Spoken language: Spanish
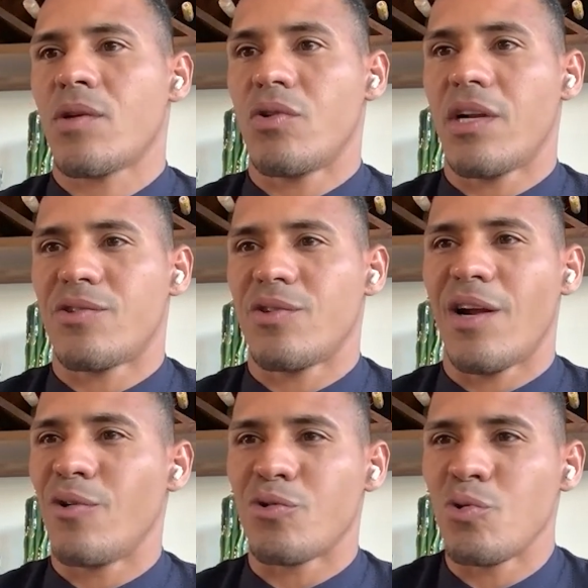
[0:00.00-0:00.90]
con
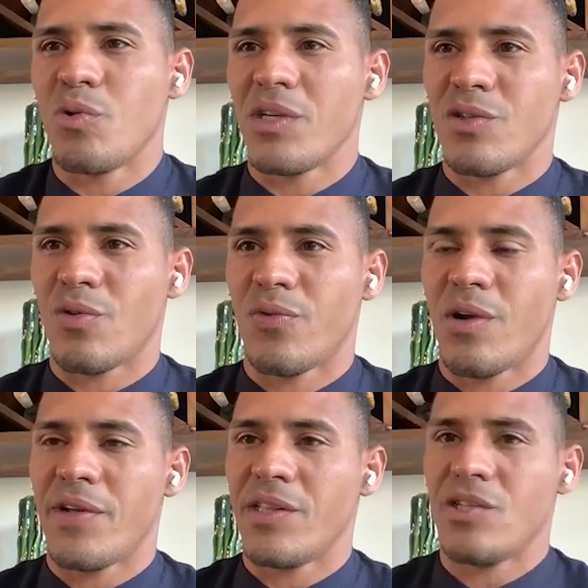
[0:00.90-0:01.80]
Nacional lo tuve y eso fue una
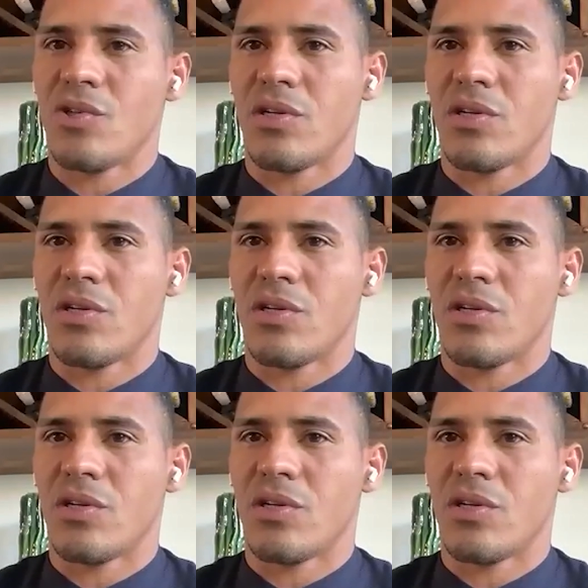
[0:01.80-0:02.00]
bendición.